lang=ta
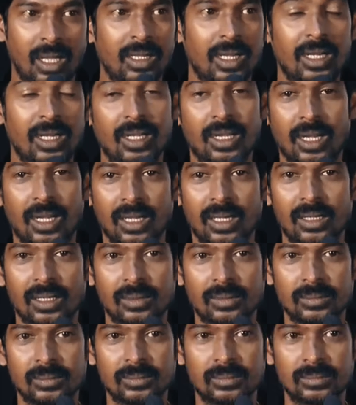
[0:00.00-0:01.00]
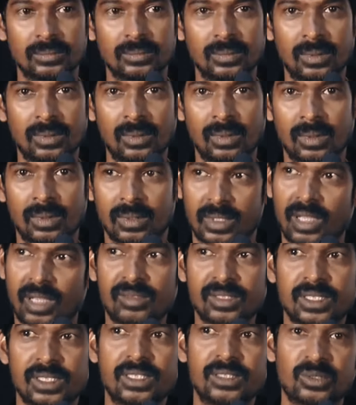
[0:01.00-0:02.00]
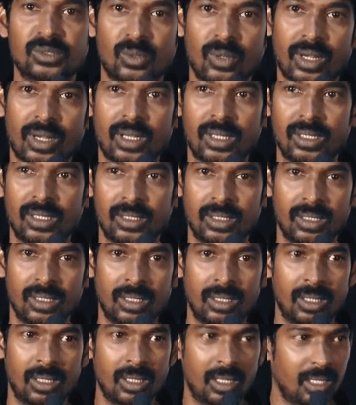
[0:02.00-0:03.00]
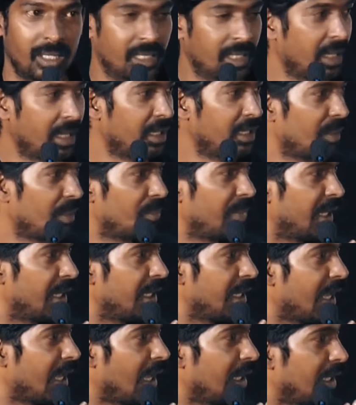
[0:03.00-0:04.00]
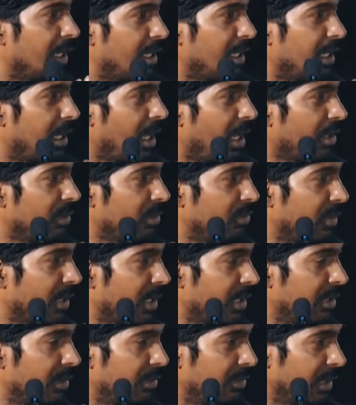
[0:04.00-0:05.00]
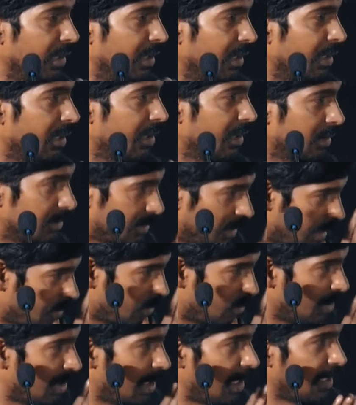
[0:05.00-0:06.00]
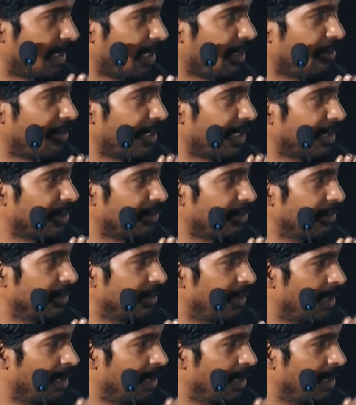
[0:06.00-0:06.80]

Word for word: நினைக்கிறாங்க தயவு செஞ்சு சொல்கிறேன் இங்கே இருந்த பெரிய ஆள் எல்லோரும் வர் வந்திருக்கு சார் உங்களை எல்லாம் வணக்கம்